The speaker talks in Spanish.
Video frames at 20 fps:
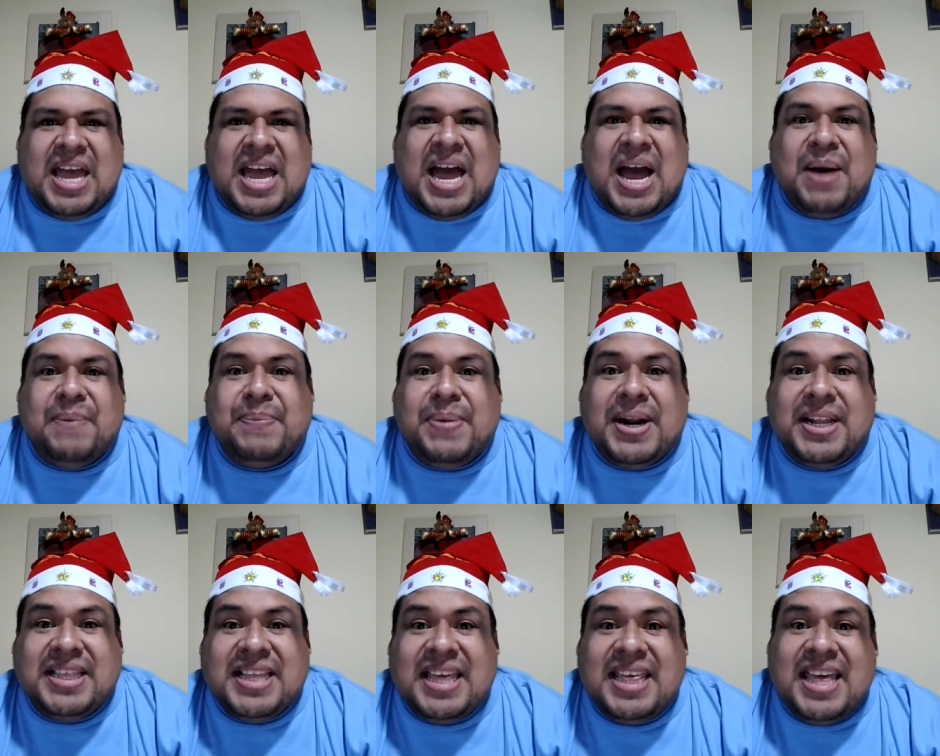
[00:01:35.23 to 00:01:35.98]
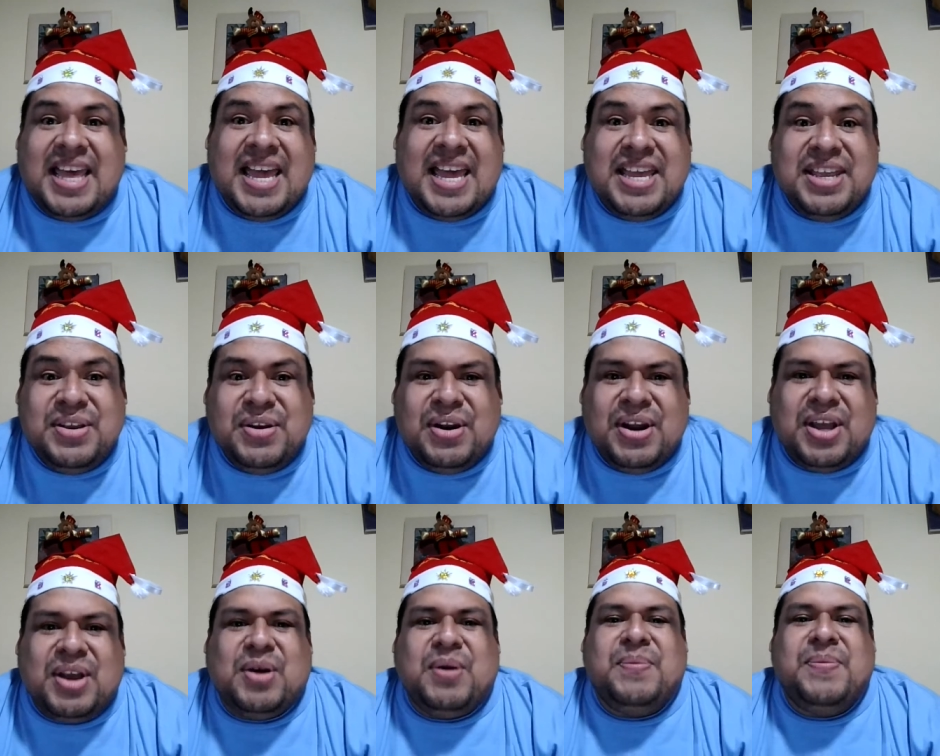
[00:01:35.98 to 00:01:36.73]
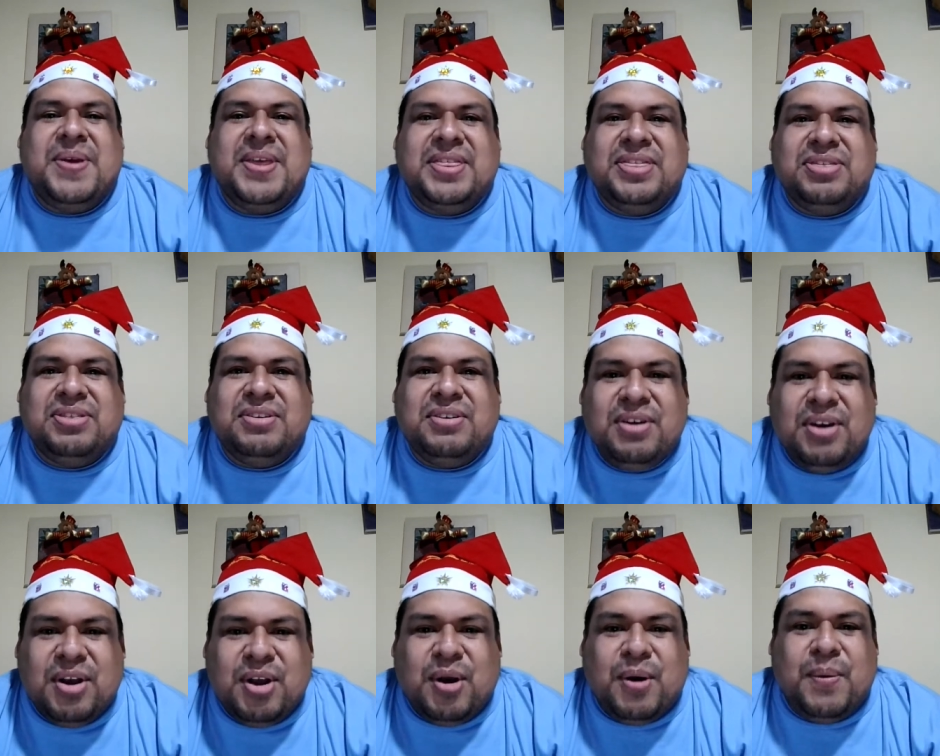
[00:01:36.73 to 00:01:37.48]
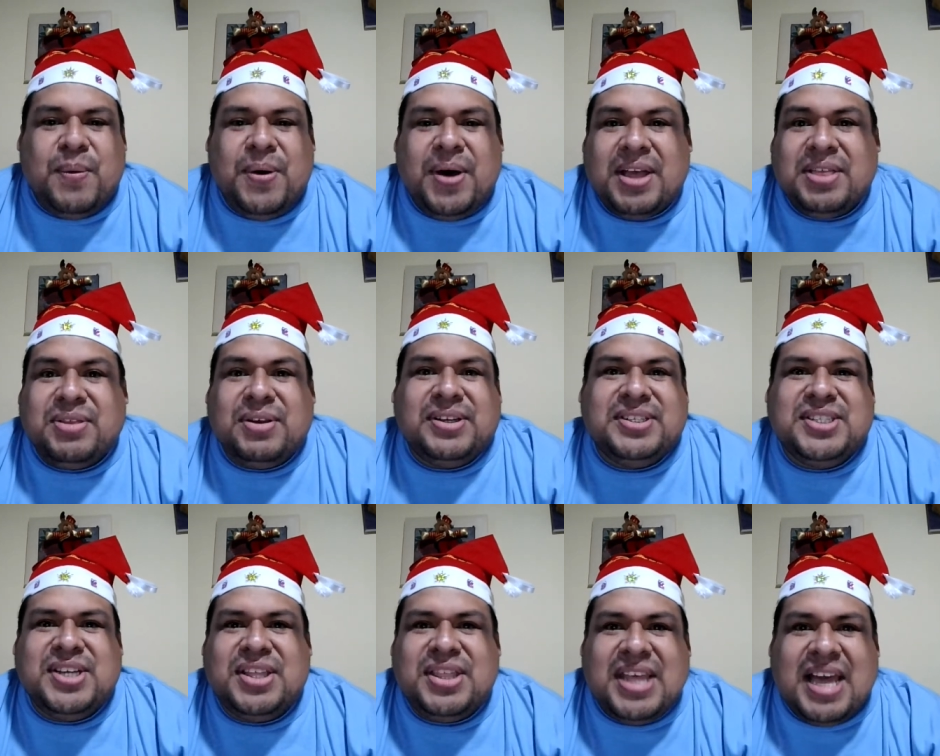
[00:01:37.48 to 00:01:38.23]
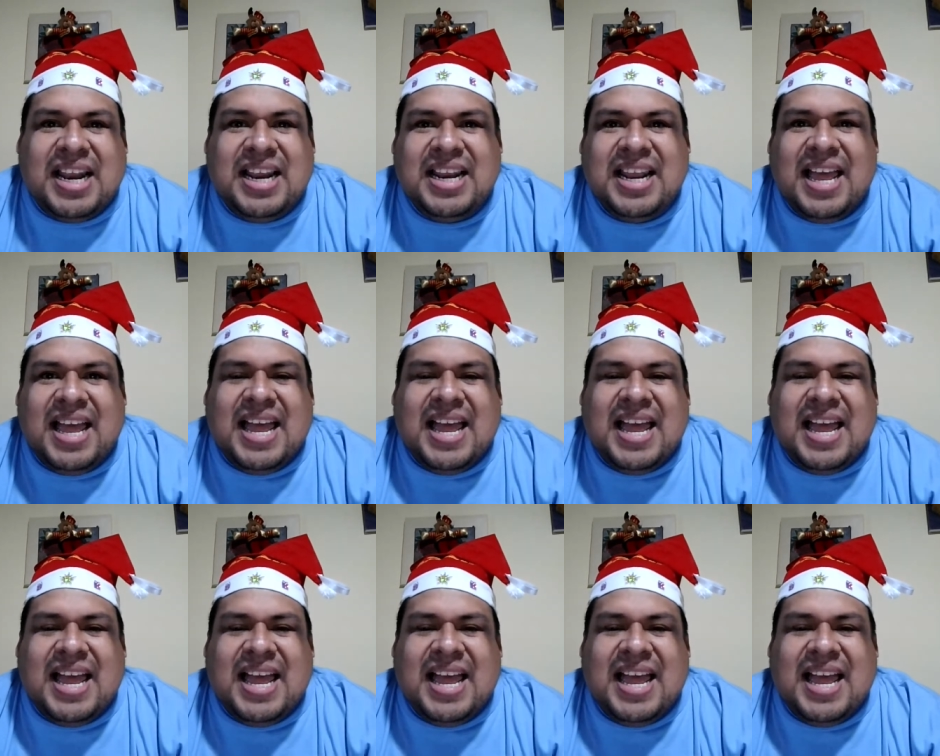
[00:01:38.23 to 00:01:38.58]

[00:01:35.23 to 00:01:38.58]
Aparte de ello, les comento como dato adicional